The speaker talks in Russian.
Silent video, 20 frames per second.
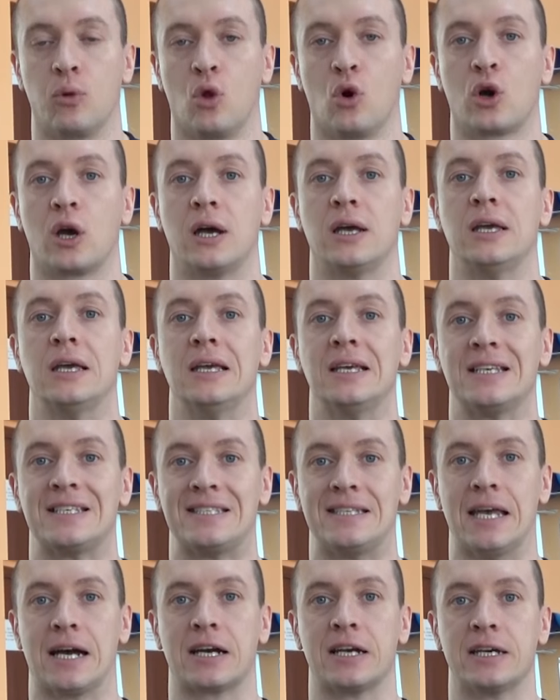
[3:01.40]
блока
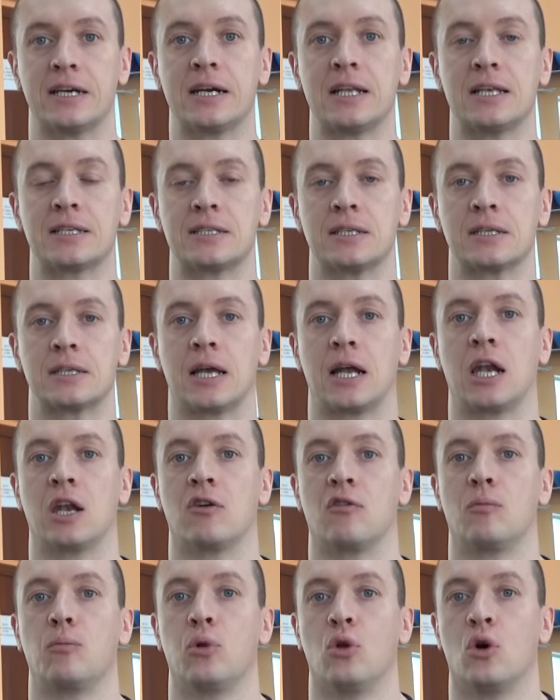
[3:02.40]
с тягой
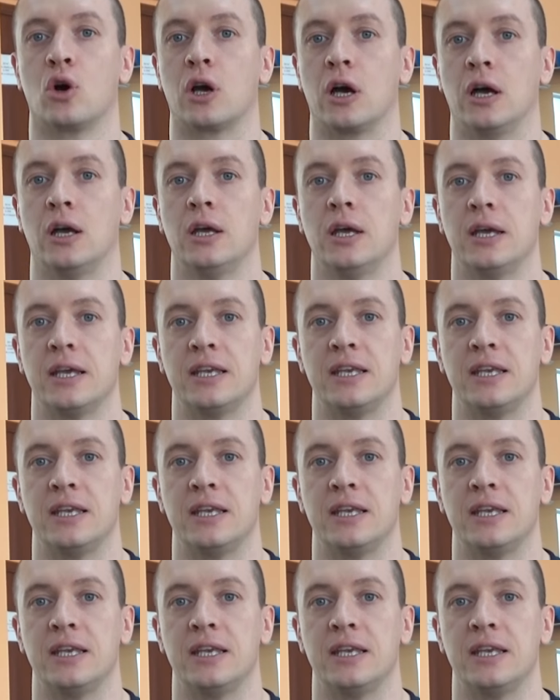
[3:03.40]
горизонтального блока.